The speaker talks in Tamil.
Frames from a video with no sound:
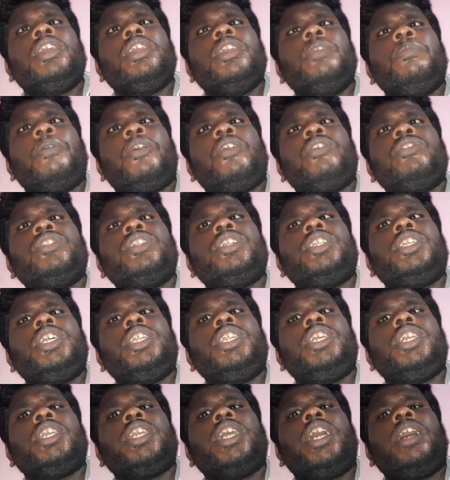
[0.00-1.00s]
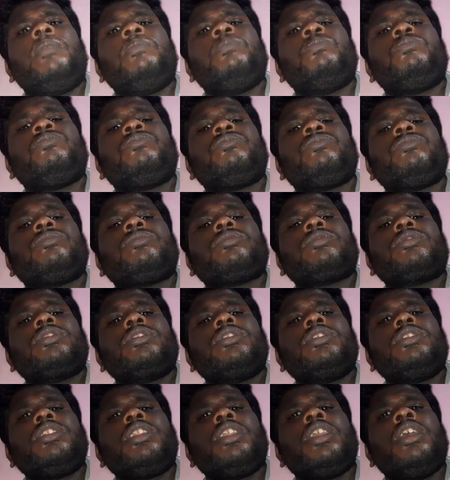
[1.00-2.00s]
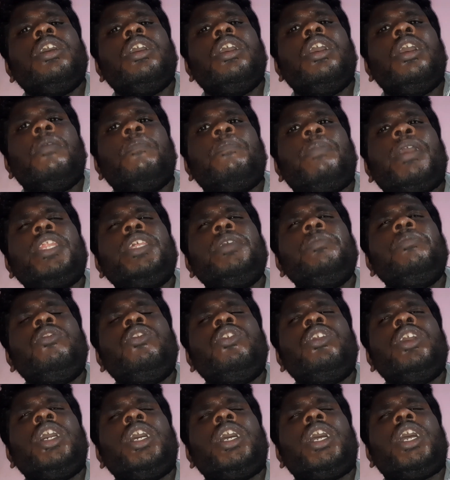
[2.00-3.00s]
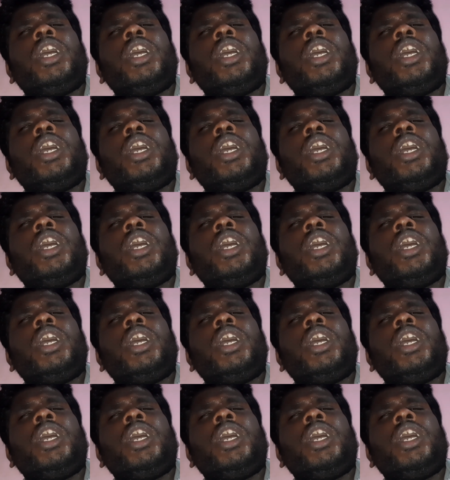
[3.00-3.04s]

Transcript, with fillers: இப்போ வந்துட்டு நீங்கள் பதிமூணு